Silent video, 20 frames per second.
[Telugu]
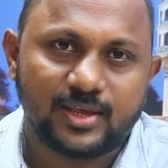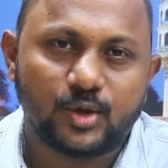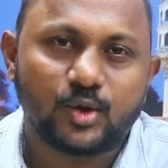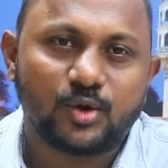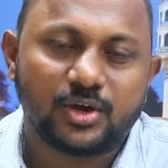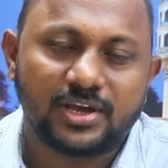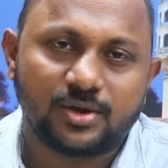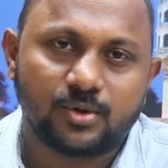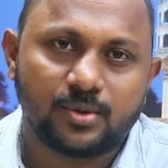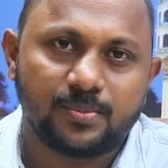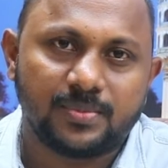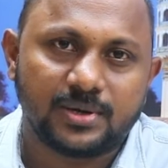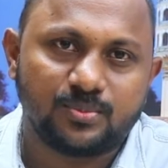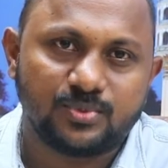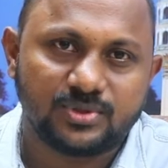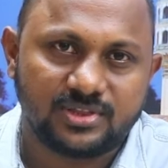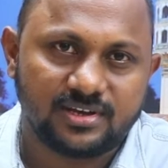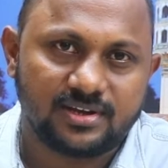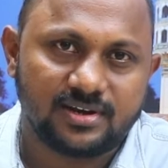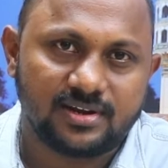యోగి కుమార్
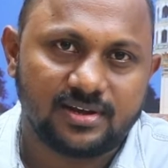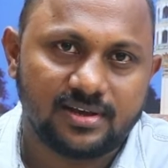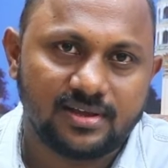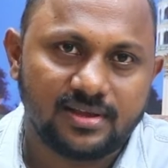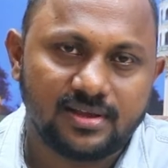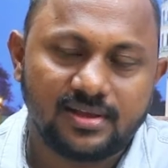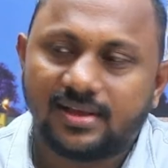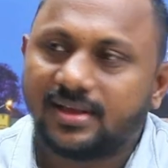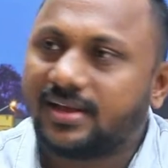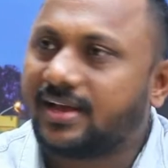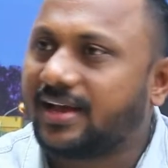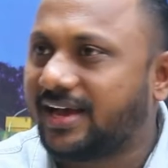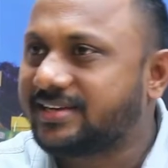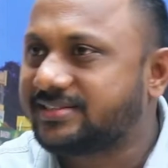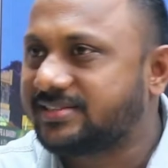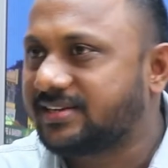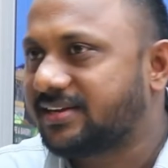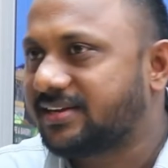ముత్యాల హాయ్